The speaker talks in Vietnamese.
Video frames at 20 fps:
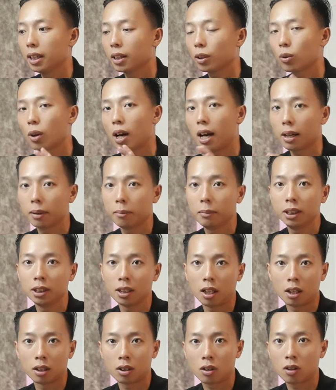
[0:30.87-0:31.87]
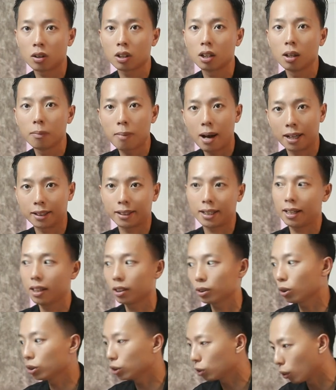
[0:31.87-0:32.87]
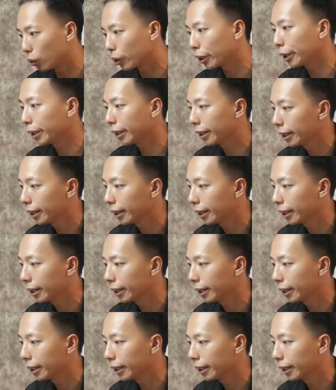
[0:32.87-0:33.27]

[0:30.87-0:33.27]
điện thoại bây giờ nó cơ bản khá là tốt rồi.